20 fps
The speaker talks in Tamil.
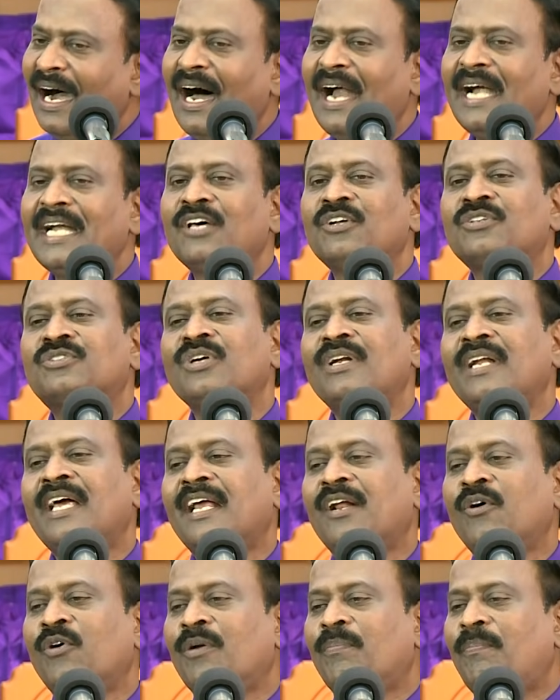ஆண்டவர்
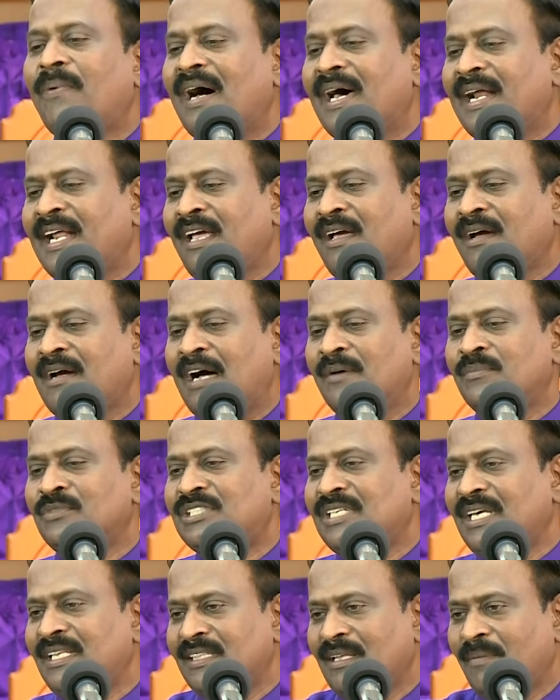சொன்னார் ஒரு பாறையை
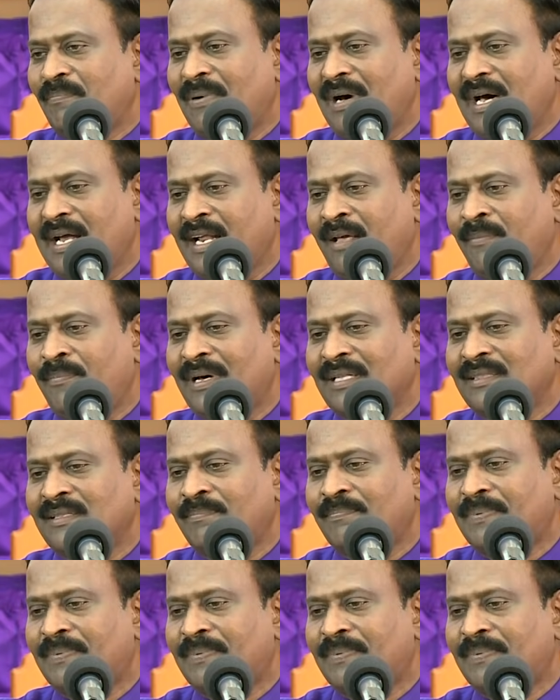காமிச்சு இந்த பாறையை பார்த்து